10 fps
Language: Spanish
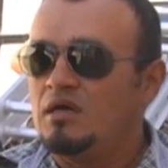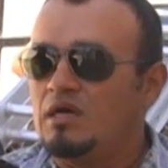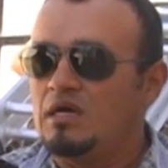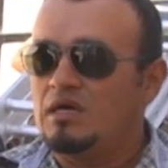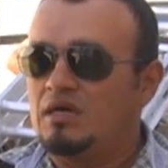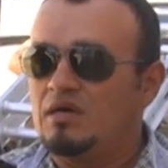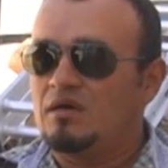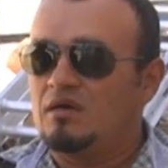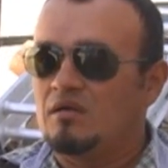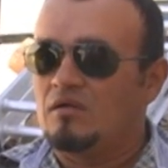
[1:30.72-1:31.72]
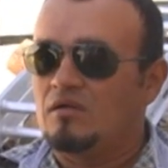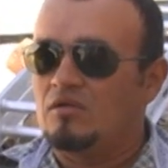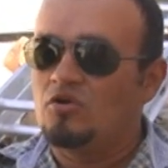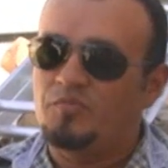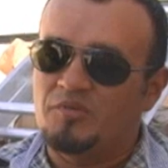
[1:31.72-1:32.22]
Eh,
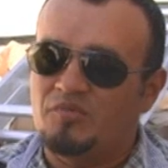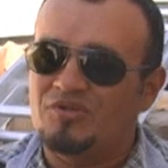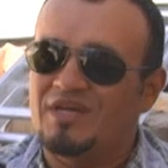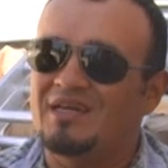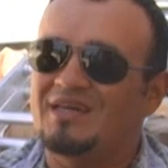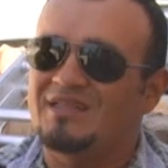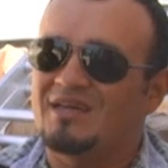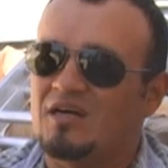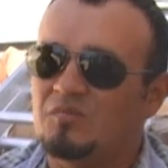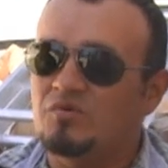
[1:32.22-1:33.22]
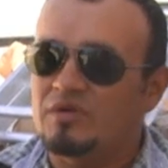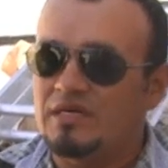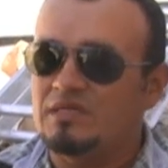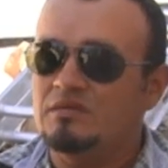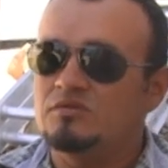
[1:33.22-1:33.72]
lo primordial que tengamos
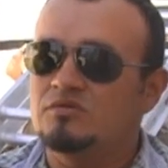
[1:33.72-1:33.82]
red